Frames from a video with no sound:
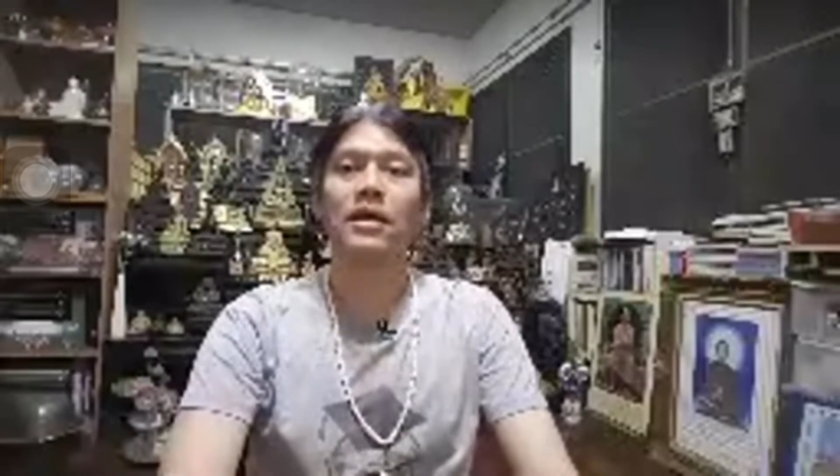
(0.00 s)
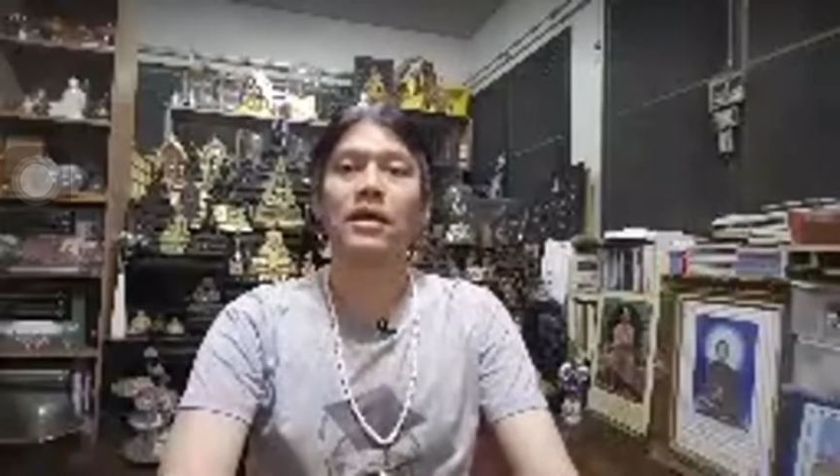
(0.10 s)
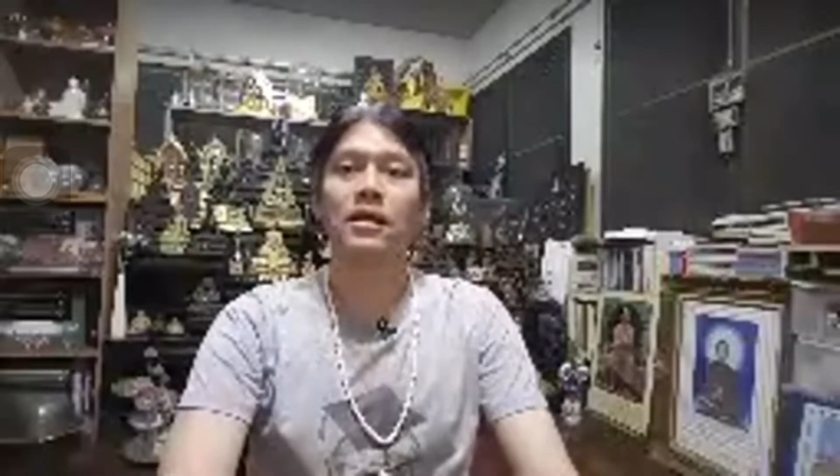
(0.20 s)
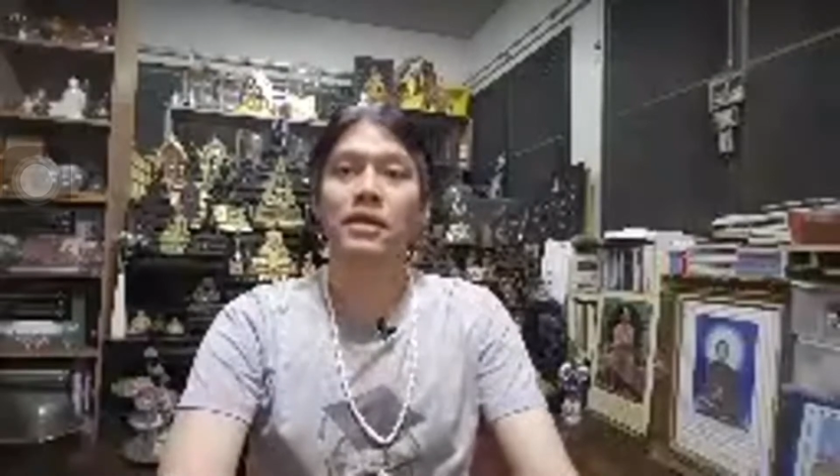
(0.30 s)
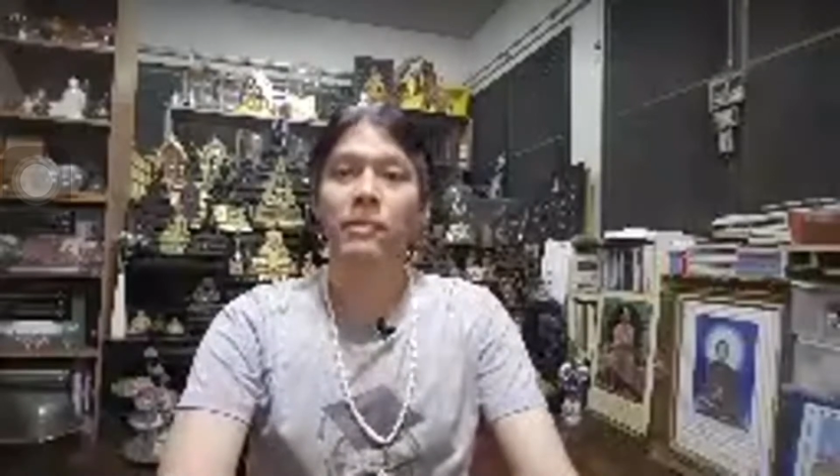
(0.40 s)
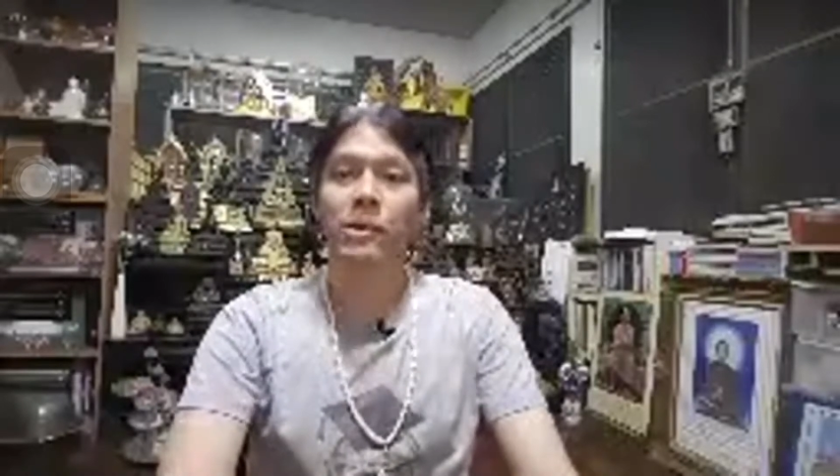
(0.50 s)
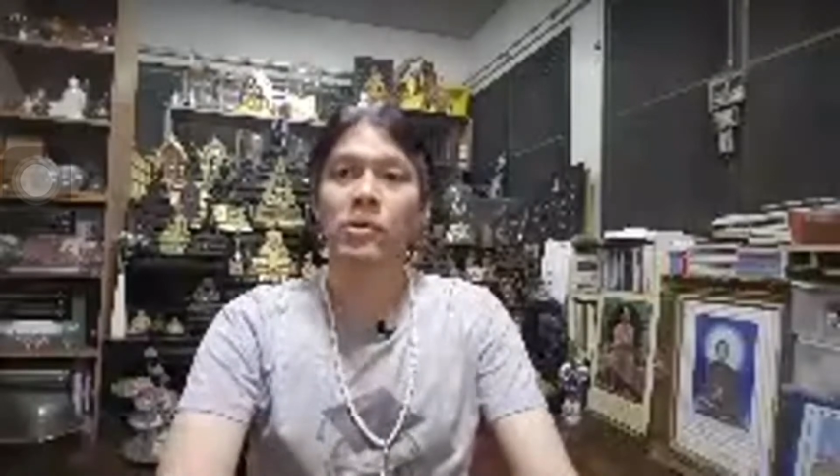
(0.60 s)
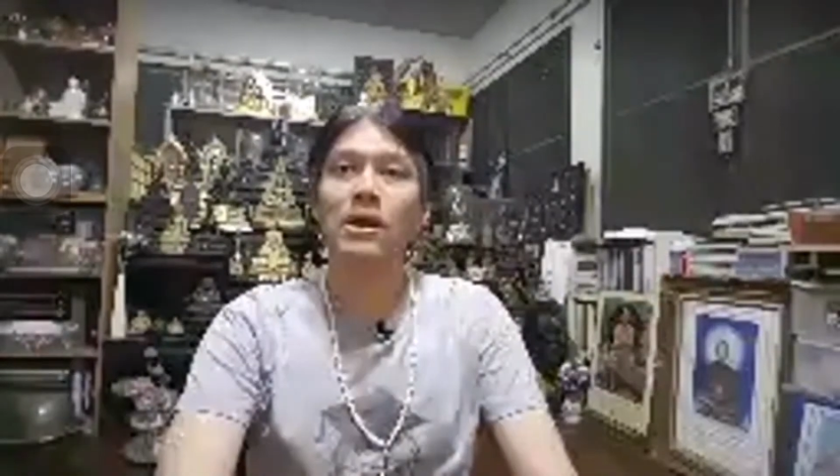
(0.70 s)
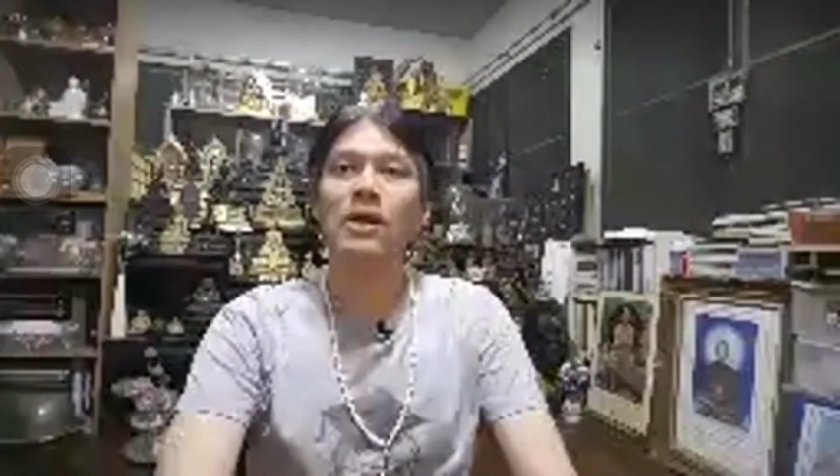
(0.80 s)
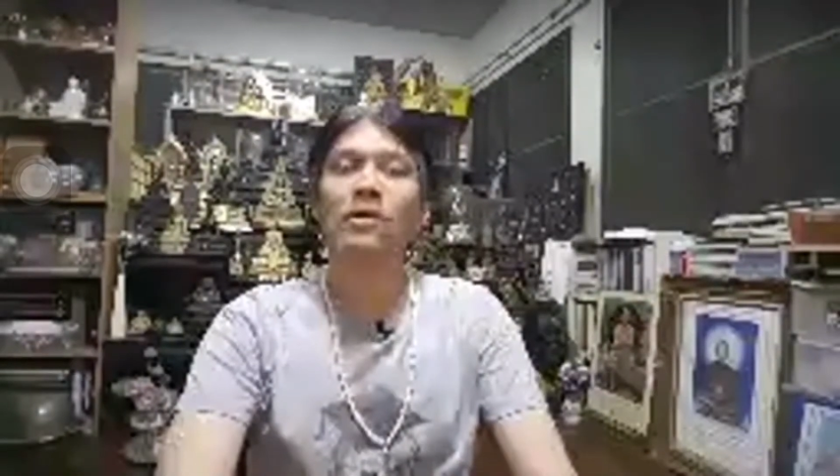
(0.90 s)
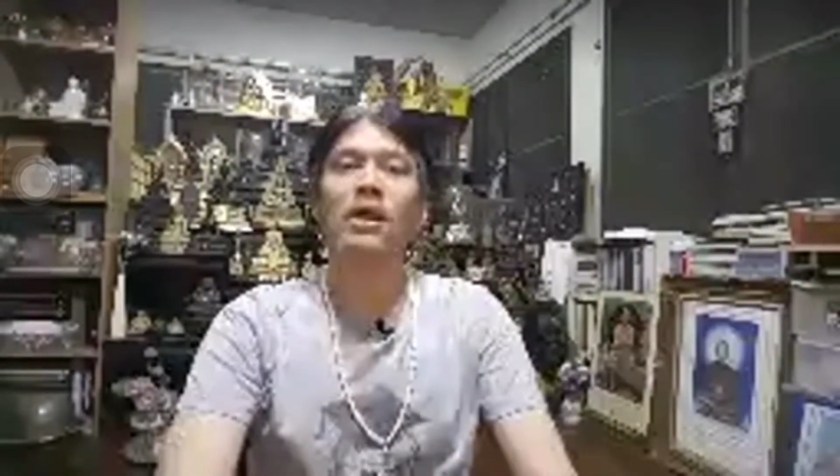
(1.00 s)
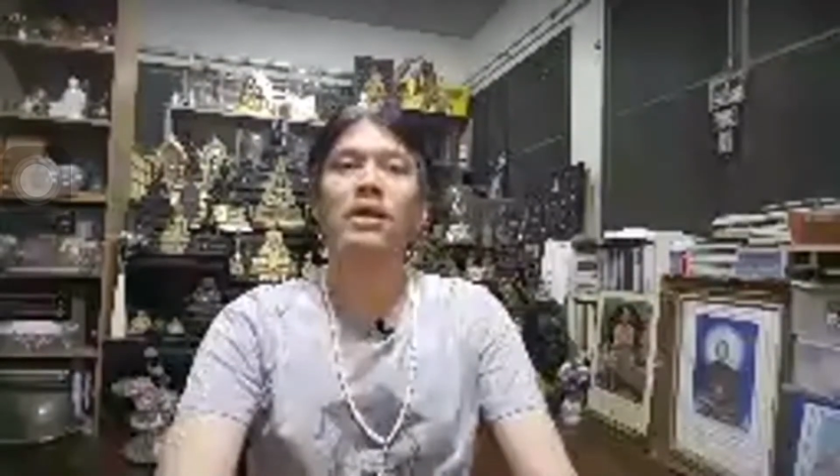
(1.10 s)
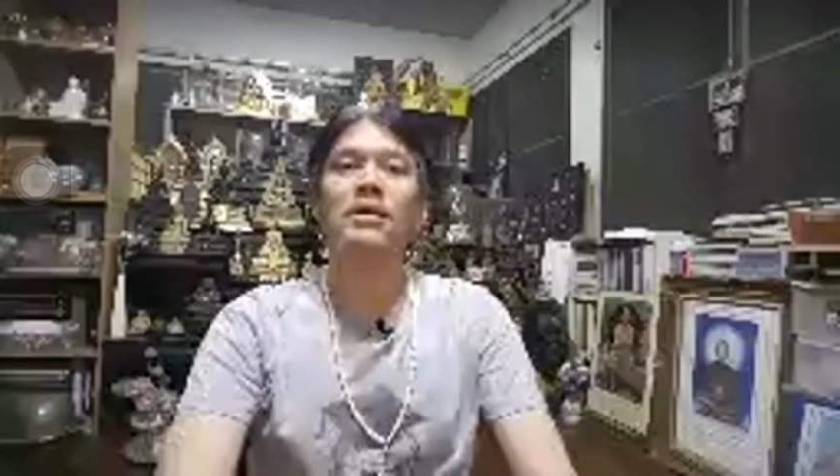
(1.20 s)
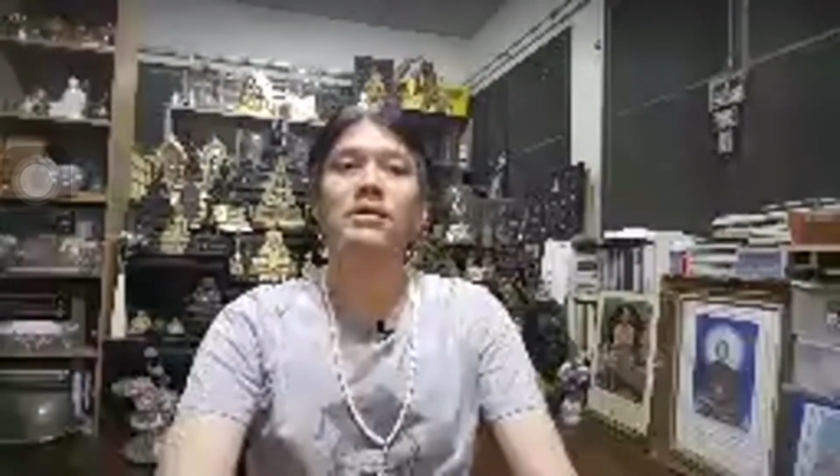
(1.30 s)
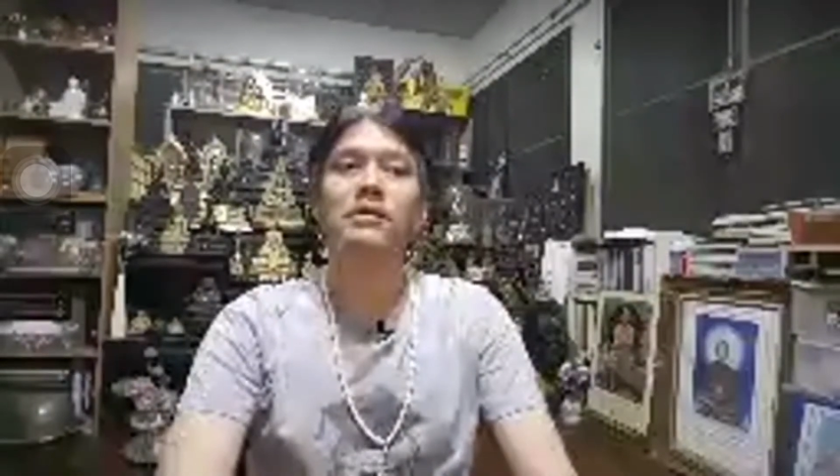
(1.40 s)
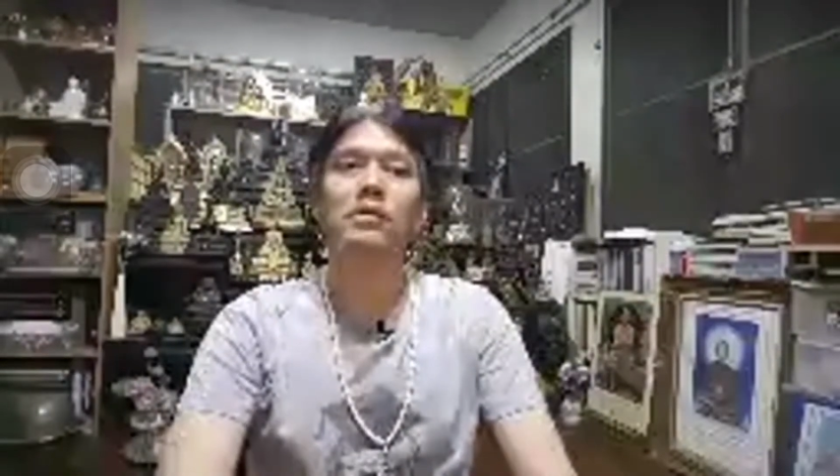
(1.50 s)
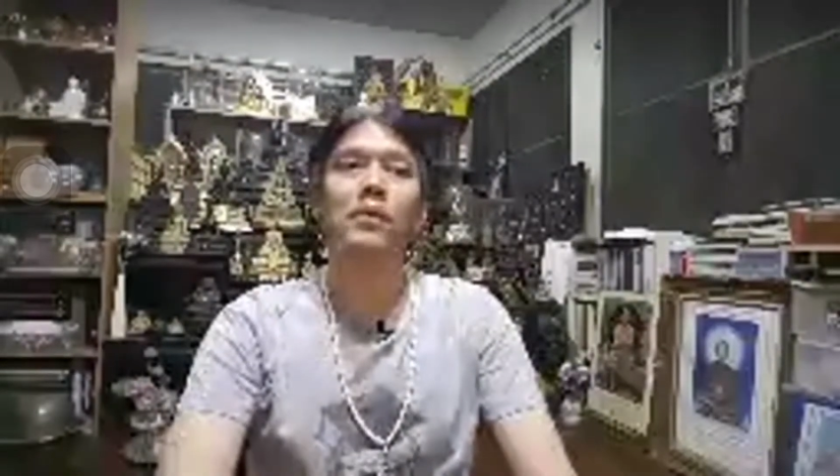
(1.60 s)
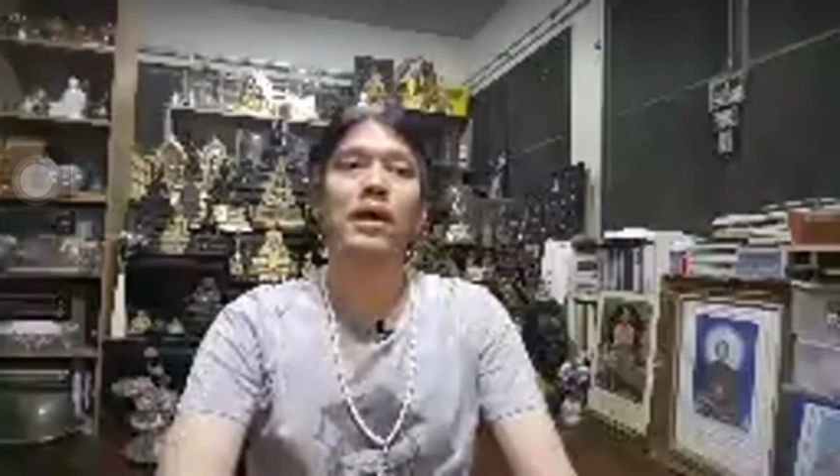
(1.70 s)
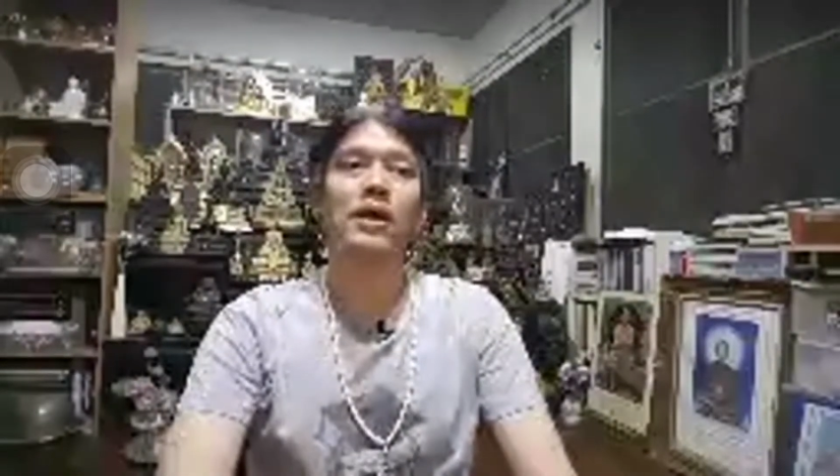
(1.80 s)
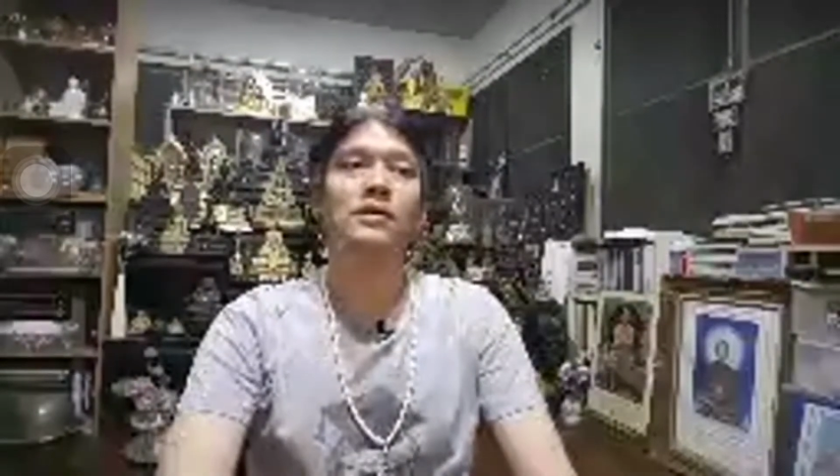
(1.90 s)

เรื่องมนุษย์เราเนี่ยก็ถือว่า